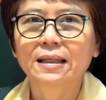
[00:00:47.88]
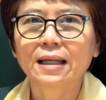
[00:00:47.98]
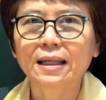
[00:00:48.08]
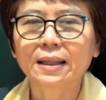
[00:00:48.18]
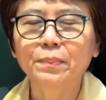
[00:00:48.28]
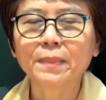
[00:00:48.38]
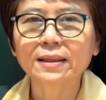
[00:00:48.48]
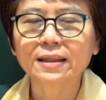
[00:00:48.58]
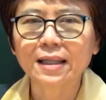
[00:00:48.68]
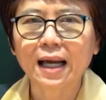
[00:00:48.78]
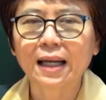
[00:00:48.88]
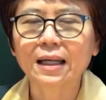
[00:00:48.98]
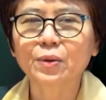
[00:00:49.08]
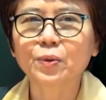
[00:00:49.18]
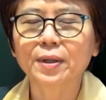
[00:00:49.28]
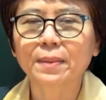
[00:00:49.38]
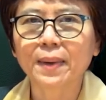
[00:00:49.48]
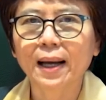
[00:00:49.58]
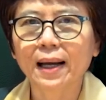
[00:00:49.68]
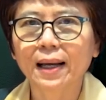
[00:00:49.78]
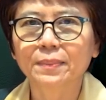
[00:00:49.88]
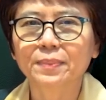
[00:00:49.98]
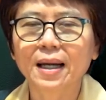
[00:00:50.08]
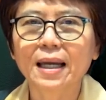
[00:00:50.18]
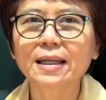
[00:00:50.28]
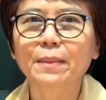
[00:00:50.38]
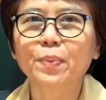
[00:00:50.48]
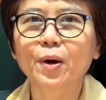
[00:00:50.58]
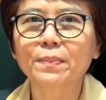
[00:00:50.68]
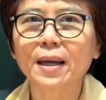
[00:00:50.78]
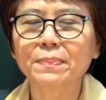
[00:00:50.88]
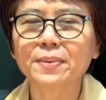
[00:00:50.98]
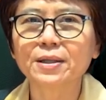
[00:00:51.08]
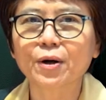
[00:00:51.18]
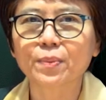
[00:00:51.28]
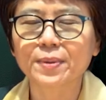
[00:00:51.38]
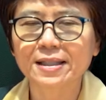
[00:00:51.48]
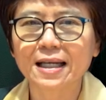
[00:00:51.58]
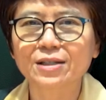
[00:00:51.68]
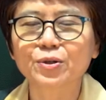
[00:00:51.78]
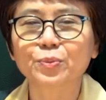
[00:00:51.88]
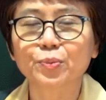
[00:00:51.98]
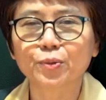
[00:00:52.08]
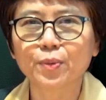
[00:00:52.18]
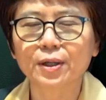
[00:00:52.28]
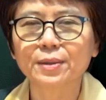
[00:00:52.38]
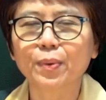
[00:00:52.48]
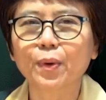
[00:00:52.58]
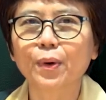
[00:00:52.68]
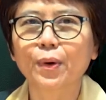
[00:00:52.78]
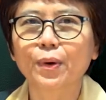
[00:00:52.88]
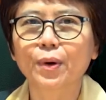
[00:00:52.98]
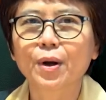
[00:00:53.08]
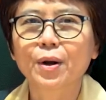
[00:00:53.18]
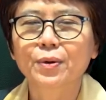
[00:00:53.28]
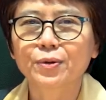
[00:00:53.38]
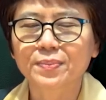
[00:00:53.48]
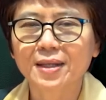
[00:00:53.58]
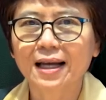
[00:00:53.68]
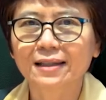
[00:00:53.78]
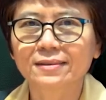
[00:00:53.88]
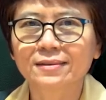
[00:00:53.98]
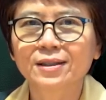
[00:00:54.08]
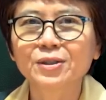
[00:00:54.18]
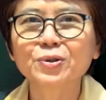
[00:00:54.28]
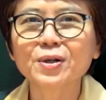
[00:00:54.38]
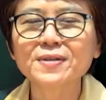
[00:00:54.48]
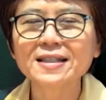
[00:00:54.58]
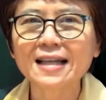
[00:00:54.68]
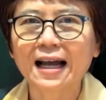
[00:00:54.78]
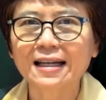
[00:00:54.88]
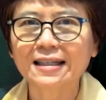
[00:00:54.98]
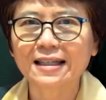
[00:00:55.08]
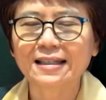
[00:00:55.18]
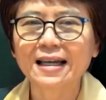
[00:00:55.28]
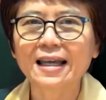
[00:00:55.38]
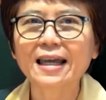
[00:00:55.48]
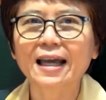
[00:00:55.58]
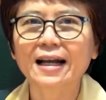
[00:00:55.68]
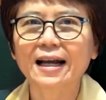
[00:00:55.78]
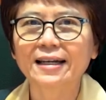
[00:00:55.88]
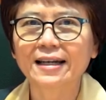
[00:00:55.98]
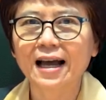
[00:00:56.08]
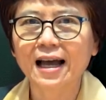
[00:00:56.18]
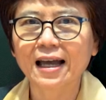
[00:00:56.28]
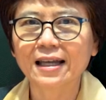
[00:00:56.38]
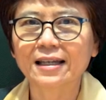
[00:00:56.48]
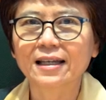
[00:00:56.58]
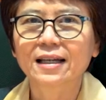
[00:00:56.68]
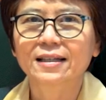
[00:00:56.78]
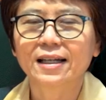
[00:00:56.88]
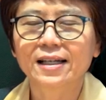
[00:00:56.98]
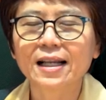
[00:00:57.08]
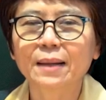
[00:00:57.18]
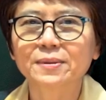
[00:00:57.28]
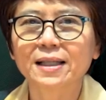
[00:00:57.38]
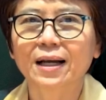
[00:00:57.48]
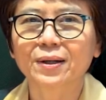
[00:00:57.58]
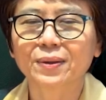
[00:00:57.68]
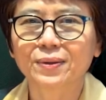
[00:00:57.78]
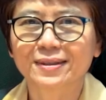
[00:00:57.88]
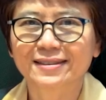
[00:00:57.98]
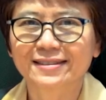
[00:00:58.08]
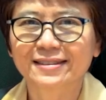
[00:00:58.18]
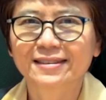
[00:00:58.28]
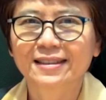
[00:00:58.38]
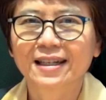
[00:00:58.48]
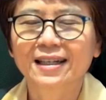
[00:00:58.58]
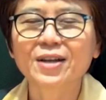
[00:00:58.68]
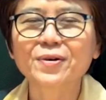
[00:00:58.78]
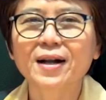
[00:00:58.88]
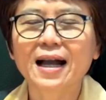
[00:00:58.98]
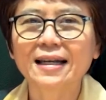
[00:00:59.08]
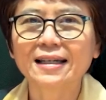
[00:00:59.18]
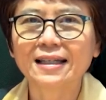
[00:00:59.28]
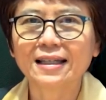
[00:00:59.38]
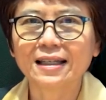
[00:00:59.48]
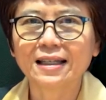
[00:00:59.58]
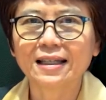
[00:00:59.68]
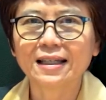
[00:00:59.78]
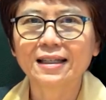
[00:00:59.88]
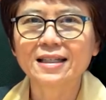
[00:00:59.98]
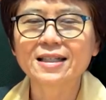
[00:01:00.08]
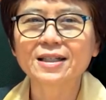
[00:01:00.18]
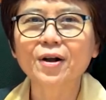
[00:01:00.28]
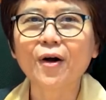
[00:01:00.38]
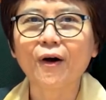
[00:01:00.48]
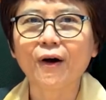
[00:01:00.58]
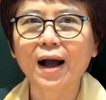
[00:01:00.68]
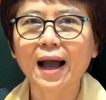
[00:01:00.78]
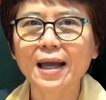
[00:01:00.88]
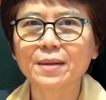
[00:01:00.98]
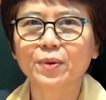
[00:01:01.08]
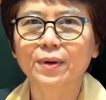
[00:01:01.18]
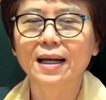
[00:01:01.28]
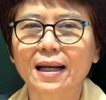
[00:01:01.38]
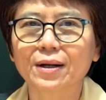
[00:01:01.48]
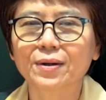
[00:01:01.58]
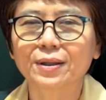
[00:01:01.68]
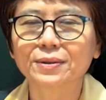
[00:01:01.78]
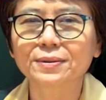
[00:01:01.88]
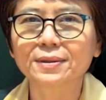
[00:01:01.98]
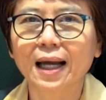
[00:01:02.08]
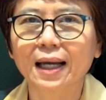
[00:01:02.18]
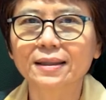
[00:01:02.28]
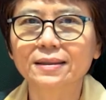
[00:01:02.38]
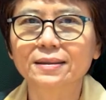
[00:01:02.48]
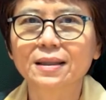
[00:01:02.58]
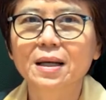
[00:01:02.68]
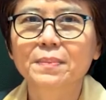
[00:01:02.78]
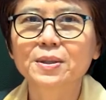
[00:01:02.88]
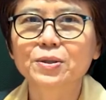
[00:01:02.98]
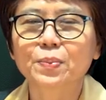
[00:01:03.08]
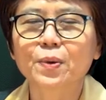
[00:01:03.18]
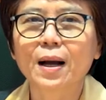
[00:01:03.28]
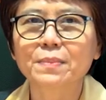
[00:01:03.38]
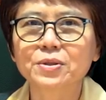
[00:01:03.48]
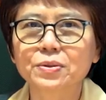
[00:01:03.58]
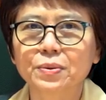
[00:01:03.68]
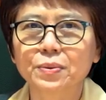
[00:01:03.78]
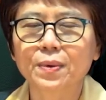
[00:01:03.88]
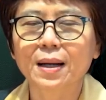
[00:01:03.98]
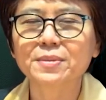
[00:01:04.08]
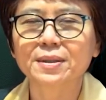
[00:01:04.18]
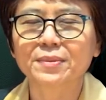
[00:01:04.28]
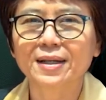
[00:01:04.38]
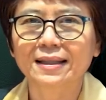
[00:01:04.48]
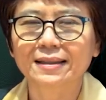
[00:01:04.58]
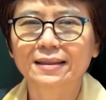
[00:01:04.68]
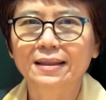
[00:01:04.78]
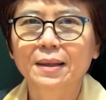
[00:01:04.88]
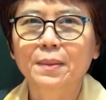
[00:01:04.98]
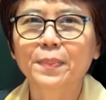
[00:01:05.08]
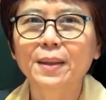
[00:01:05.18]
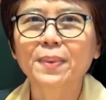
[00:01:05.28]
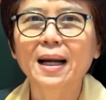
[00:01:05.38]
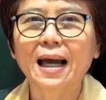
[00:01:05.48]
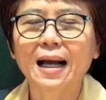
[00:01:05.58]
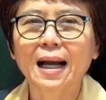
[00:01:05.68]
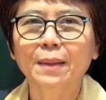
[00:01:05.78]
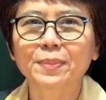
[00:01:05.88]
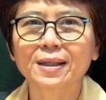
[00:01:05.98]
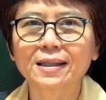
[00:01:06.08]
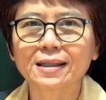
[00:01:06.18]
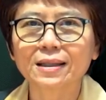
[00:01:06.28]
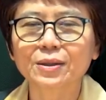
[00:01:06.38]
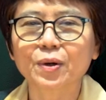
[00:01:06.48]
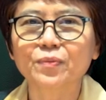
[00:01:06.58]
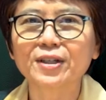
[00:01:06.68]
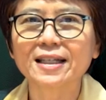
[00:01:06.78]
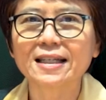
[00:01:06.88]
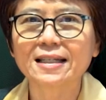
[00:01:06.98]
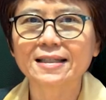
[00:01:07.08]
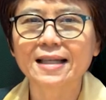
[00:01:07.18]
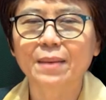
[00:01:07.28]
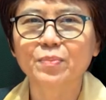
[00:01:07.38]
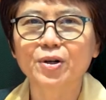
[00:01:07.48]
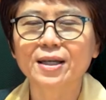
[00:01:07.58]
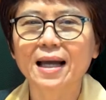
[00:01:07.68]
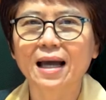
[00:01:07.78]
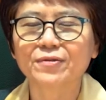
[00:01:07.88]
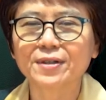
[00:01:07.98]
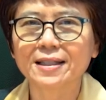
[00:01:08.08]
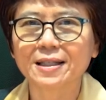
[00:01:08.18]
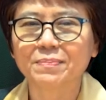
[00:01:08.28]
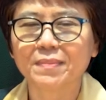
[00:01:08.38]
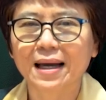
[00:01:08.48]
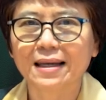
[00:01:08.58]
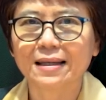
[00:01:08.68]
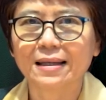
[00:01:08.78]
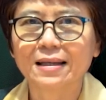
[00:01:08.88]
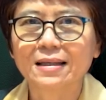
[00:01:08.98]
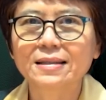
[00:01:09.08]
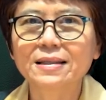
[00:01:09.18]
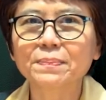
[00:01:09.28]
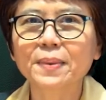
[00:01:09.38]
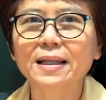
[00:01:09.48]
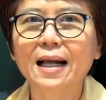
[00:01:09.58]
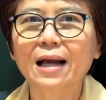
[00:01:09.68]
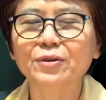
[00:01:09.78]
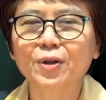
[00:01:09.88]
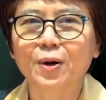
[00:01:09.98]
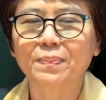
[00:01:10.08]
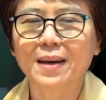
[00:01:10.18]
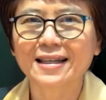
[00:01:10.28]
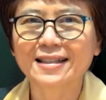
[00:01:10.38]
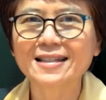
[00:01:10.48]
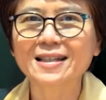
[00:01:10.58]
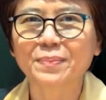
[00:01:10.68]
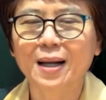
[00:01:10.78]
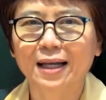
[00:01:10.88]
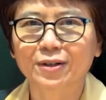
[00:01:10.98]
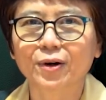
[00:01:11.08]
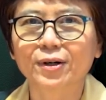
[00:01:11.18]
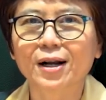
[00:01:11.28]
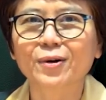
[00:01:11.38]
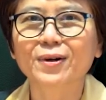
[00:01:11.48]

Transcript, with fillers: ในมาตรฐานและคุณภาพ ให้กับพ่อแม่พี่น้องประชาชนผู้บริโภครวมทั้งช่วยวิสาหกิจให้แข่งขันได้ในระดับสากล ในโอกาสนี้ ดิฉันขอให้บุคลากรทุกท่าน ประสบความสุขความสำเร็จ เป็นพลังขับเคลื่อนกรมวิทยาศาสตร์บริการวิถีใหม่ ซึ่งเป็นก้าวต่อไปที่สำคัญของเรา